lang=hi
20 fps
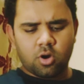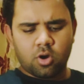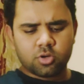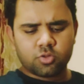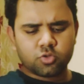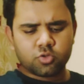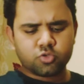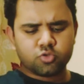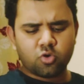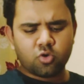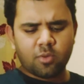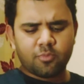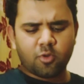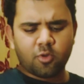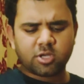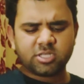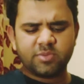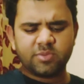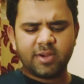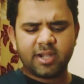और दोस्तों
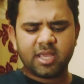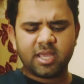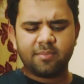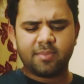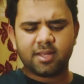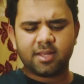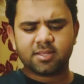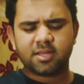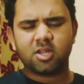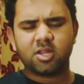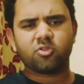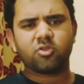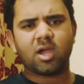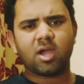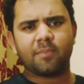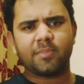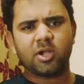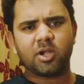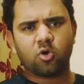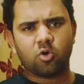अप्रॉक्सीमेट की बात करें
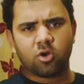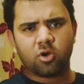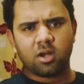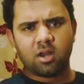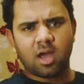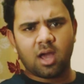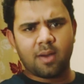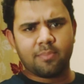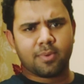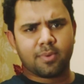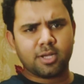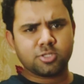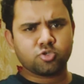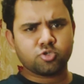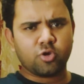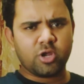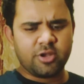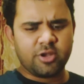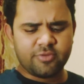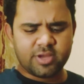तो यहाँ पे टोटल आपका
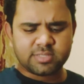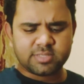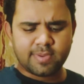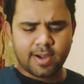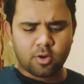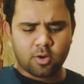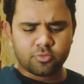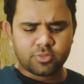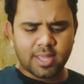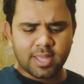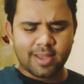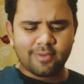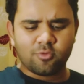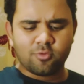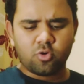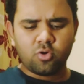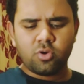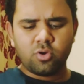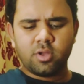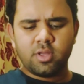जो इन्वेस्टमेंट होता है
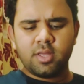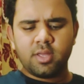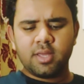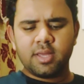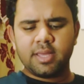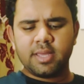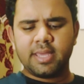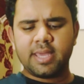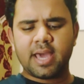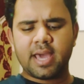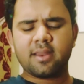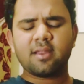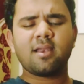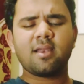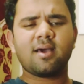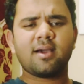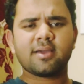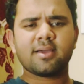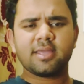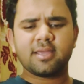वो
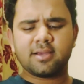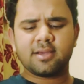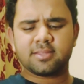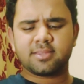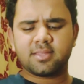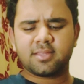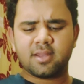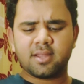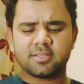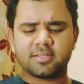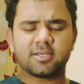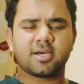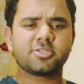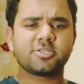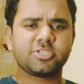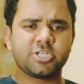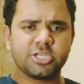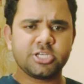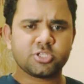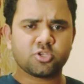ग्यारह लाख इकहत्तर
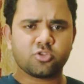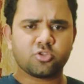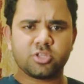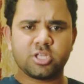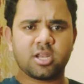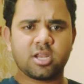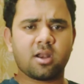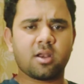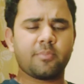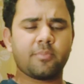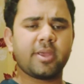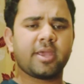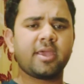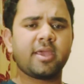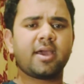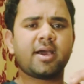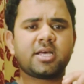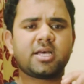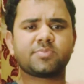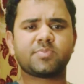हज़ार छः सौ तेरह रुपये
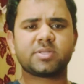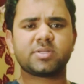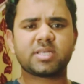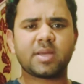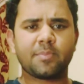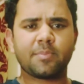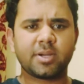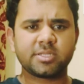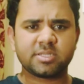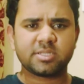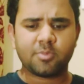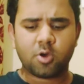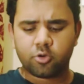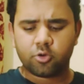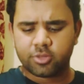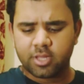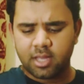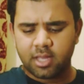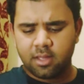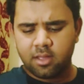के आसपास आपका जमा
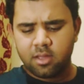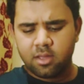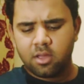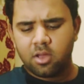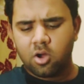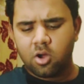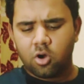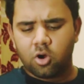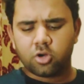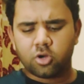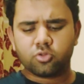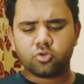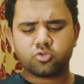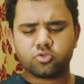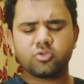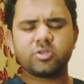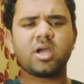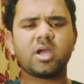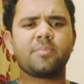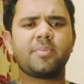होता है और
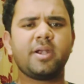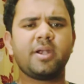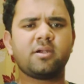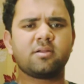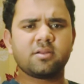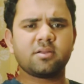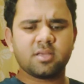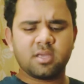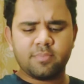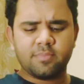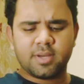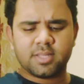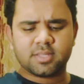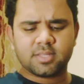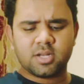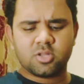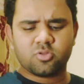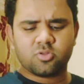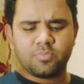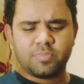दोस्तों यहाँ पे रिटर्न की
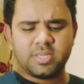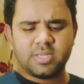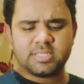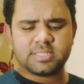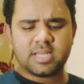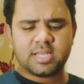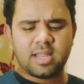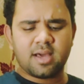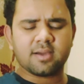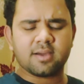बात करें तो बीस